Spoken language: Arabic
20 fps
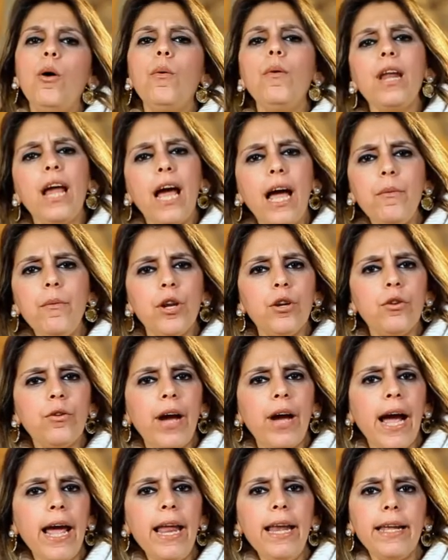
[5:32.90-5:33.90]
واللي حاول
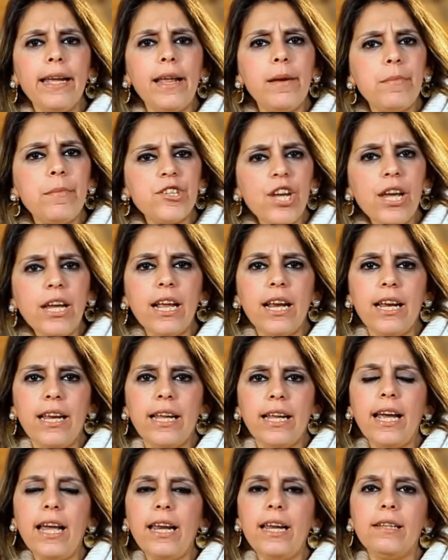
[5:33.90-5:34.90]
انه يعالج المشاكل
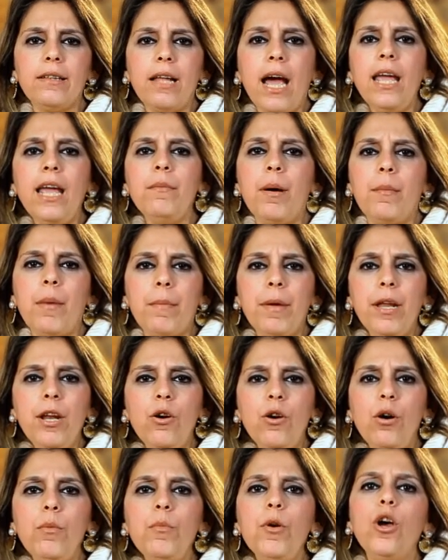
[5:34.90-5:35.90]
اللي كانت قايمه ما
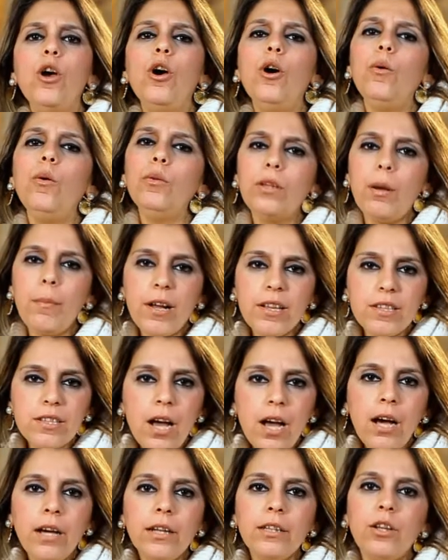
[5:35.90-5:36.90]
بينهم
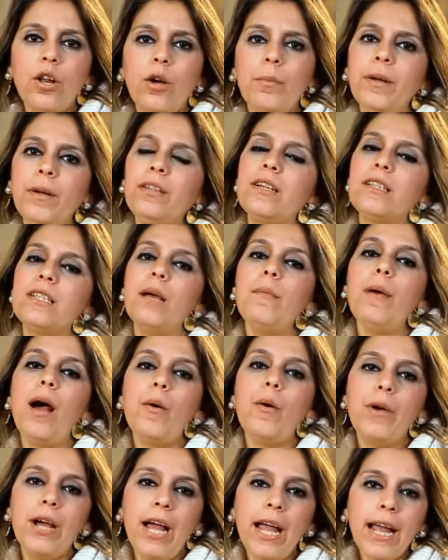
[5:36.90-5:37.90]
وطبعا ظهرت كليوباترا
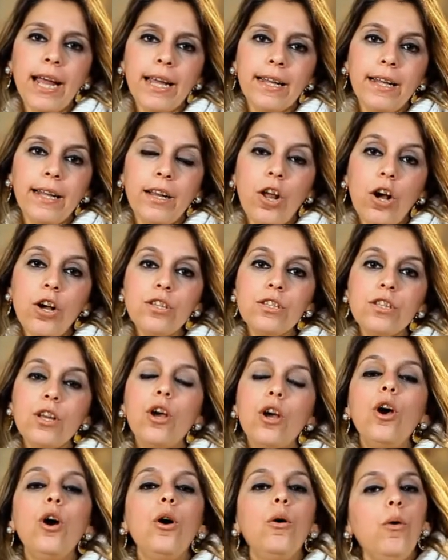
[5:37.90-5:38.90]
السبعه ورجعت للاصل
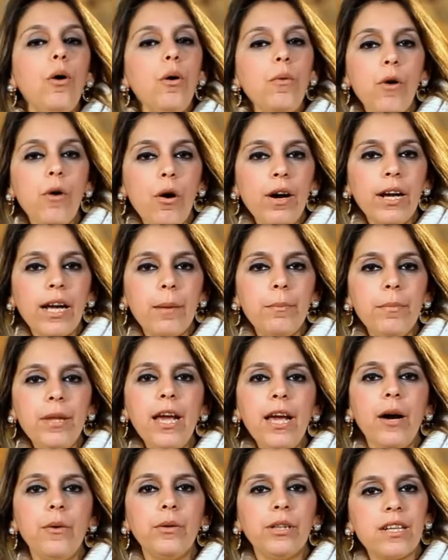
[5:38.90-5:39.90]
وهو اعجب
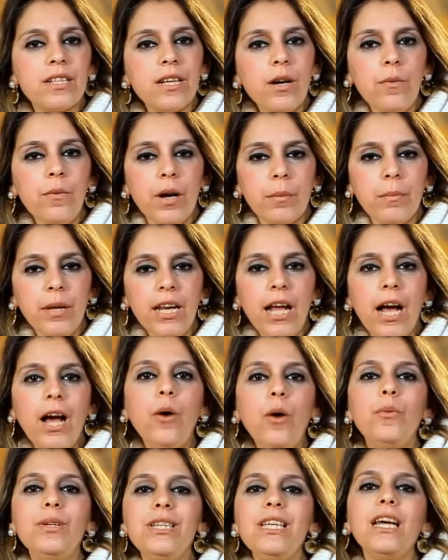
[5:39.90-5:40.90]
بيها وتزوج
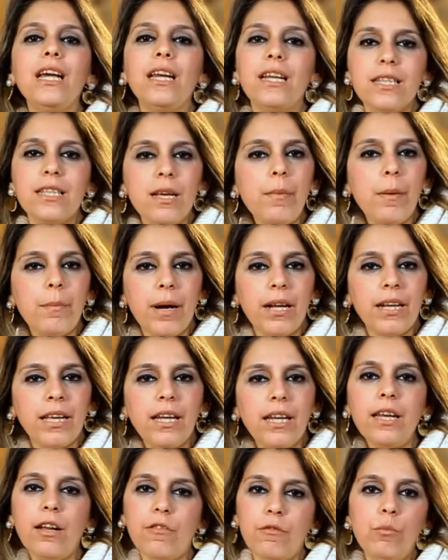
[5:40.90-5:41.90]
منها ودي كانت سبب
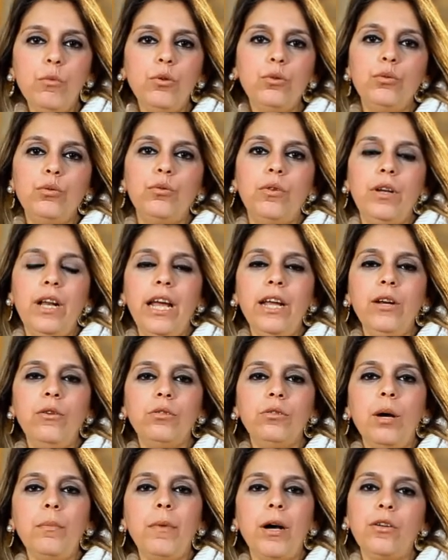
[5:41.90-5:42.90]
بعد كده في موته
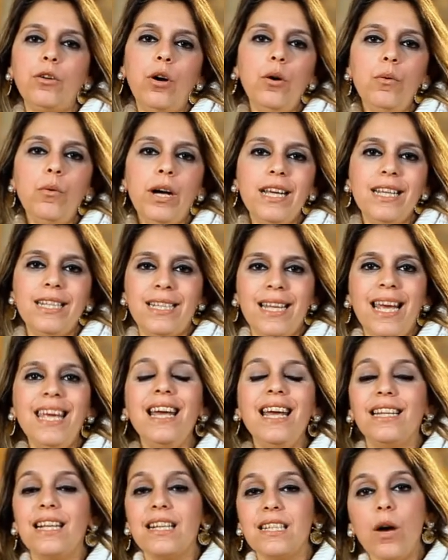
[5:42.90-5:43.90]
لانه طبعا هو
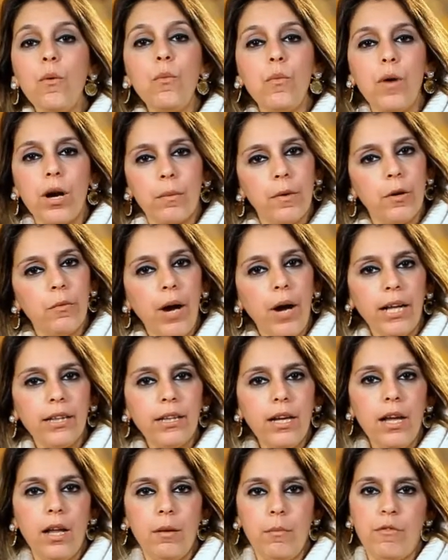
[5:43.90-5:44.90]
ازاي يتزوج من
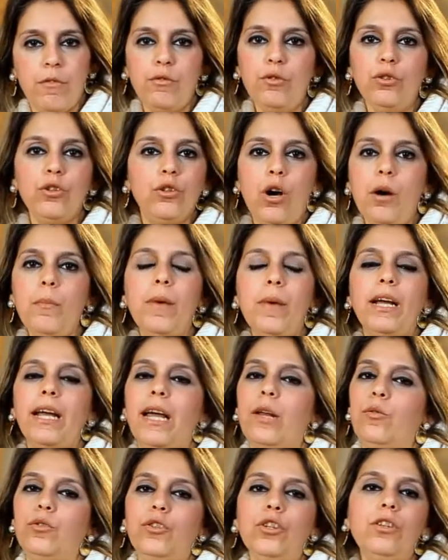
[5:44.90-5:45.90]
واحده المفروض ان هم
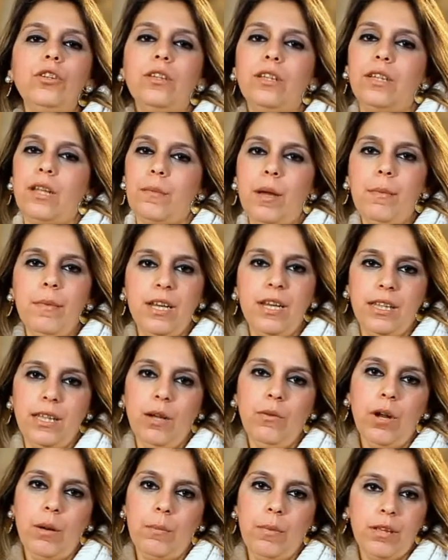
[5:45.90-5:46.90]
كانوا ضد تماما
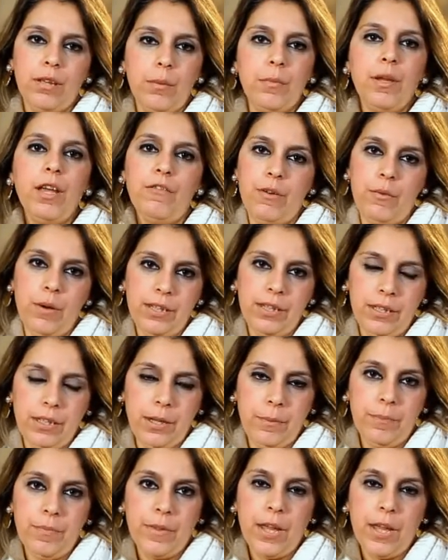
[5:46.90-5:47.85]
الدوله البطلميه في الوقت ده